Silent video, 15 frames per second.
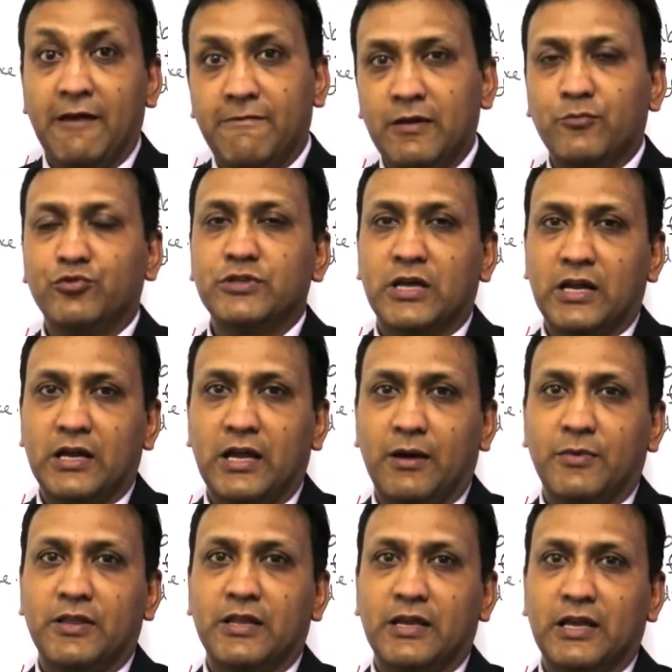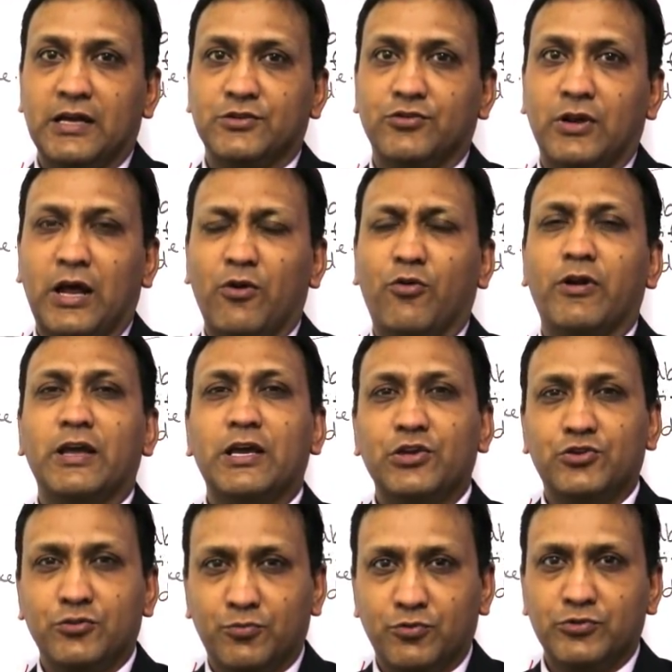হ্যাভিং বোঝার আগে আমাদেরকে আসলে আরও অনেক
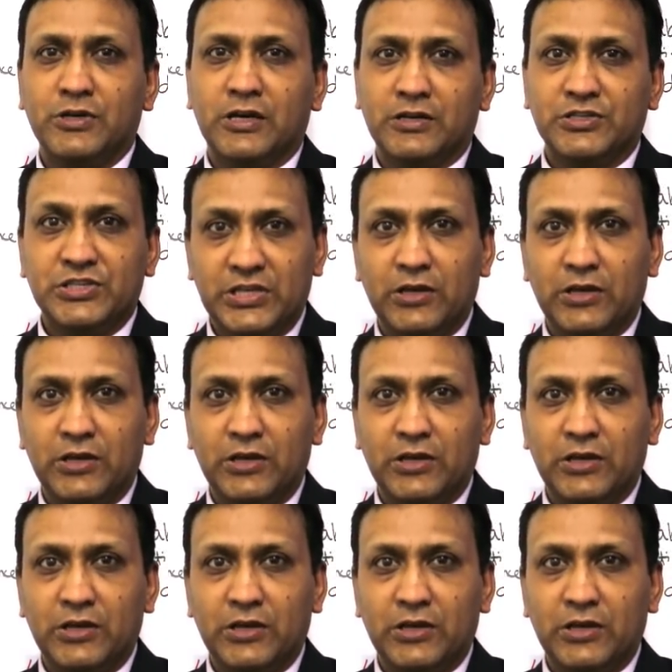কিছু বোঝার